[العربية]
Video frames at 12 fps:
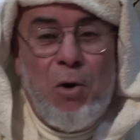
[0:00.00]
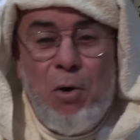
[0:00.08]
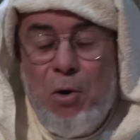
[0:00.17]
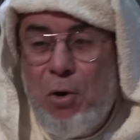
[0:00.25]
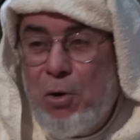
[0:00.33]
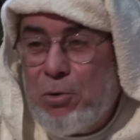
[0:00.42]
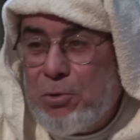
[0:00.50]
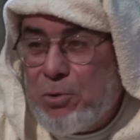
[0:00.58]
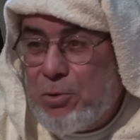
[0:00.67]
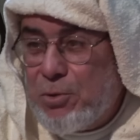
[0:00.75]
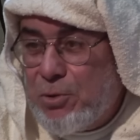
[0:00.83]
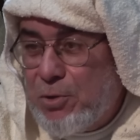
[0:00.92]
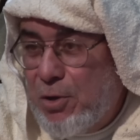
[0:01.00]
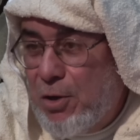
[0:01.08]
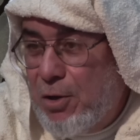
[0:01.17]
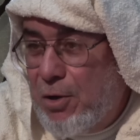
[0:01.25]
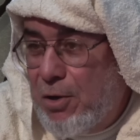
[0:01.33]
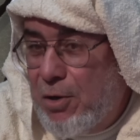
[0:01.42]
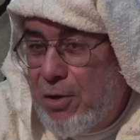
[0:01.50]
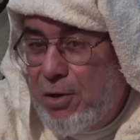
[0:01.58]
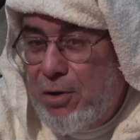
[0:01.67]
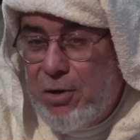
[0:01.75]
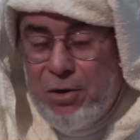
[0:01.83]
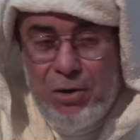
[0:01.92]

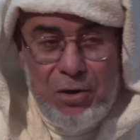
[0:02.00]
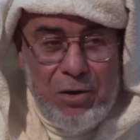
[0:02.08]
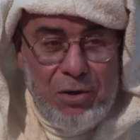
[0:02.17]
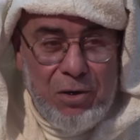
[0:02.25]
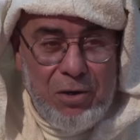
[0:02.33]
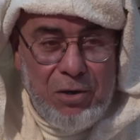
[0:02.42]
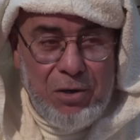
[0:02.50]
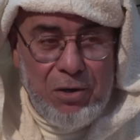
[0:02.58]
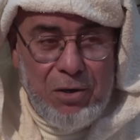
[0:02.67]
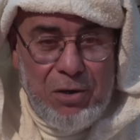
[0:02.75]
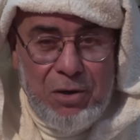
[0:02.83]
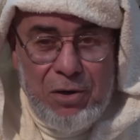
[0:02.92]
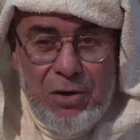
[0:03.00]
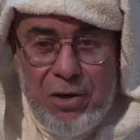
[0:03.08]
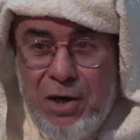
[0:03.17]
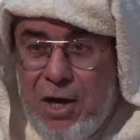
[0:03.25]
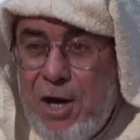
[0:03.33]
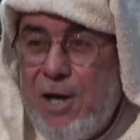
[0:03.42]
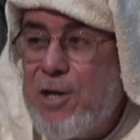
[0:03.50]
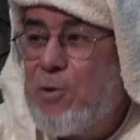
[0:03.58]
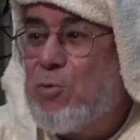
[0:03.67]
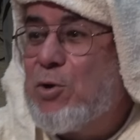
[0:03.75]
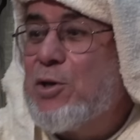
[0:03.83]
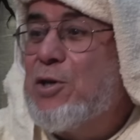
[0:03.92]
الله انا
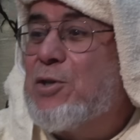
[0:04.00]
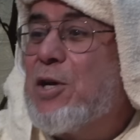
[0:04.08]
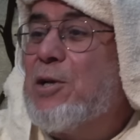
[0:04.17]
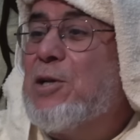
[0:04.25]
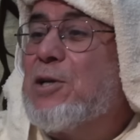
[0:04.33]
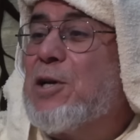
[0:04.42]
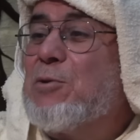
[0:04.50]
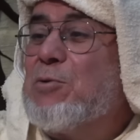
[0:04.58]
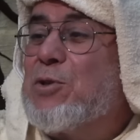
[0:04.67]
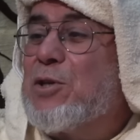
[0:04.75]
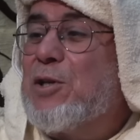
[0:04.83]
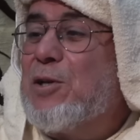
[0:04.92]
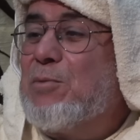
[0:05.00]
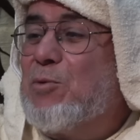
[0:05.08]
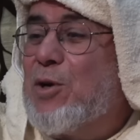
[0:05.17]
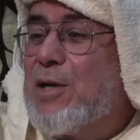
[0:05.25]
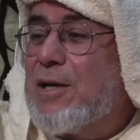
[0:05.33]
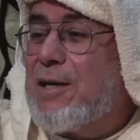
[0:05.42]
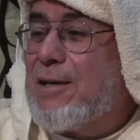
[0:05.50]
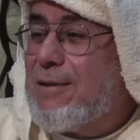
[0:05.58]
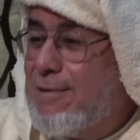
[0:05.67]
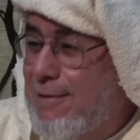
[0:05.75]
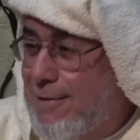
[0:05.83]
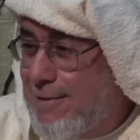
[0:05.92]
لقيت اللي كانوا يتكلموا على
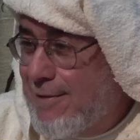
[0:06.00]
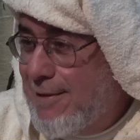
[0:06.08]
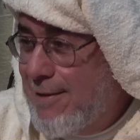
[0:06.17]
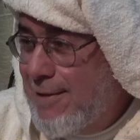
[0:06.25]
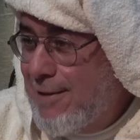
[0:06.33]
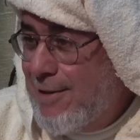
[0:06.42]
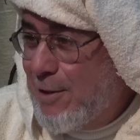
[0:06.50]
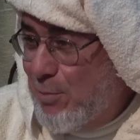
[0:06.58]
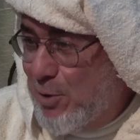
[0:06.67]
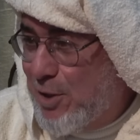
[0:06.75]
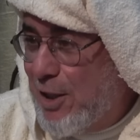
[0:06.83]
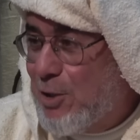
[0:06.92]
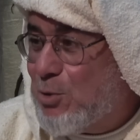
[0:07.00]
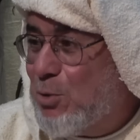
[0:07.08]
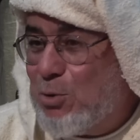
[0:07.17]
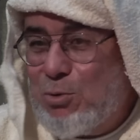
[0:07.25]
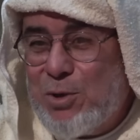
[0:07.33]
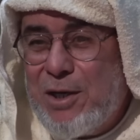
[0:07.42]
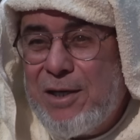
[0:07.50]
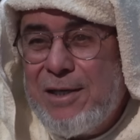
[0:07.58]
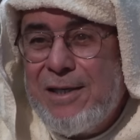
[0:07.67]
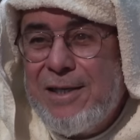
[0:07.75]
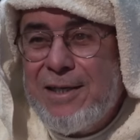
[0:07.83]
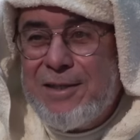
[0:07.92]
قضيه بدايه كورونا
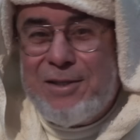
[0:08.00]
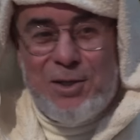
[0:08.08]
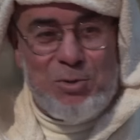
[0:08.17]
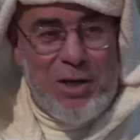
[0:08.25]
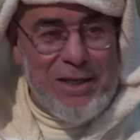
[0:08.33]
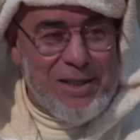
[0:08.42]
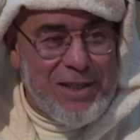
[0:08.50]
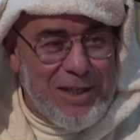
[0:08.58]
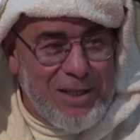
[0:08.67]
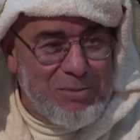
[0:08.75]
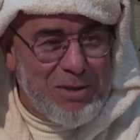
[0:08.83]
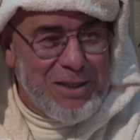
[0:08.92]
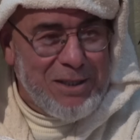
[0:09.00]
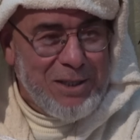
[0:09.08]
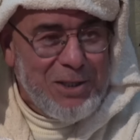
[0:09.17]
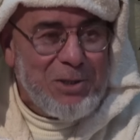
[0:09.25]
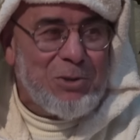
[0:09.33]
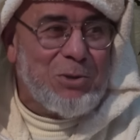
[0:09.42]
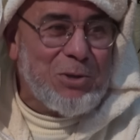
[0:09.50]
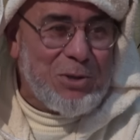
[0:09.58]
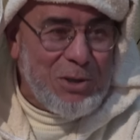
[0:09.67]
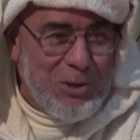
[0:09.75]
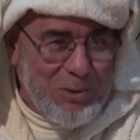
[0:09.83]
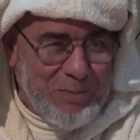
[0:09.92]
درت واحد الكلمه وقلت
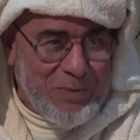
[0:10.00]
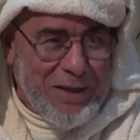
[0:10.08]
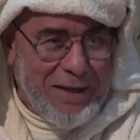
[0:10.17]
لهم